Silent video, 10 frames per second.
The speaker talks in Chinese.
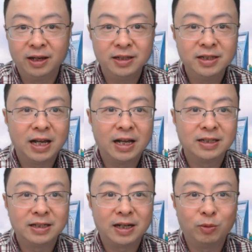一下
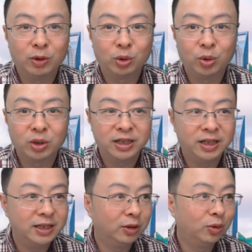子让我脱
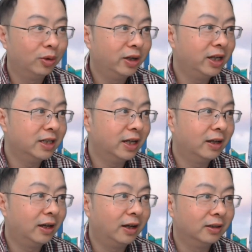这件脱那
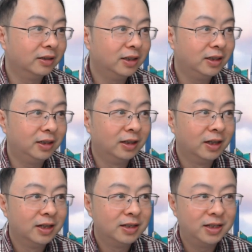件啊，这一
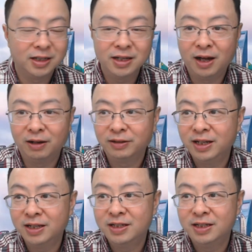晴好
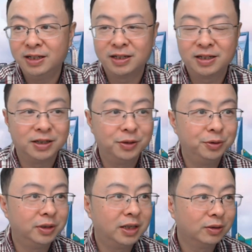天气持
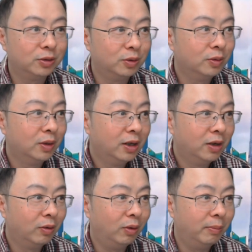续当中，
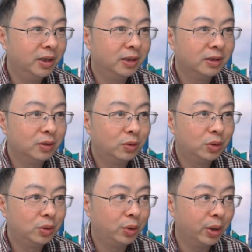我们
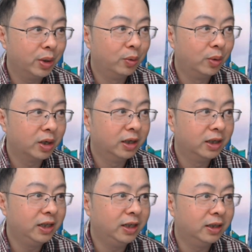全国
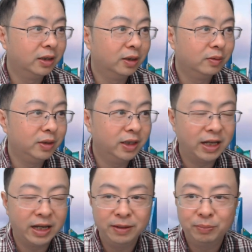各地都
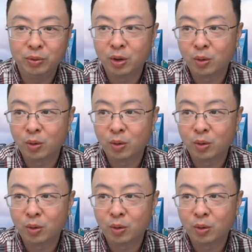迎来一波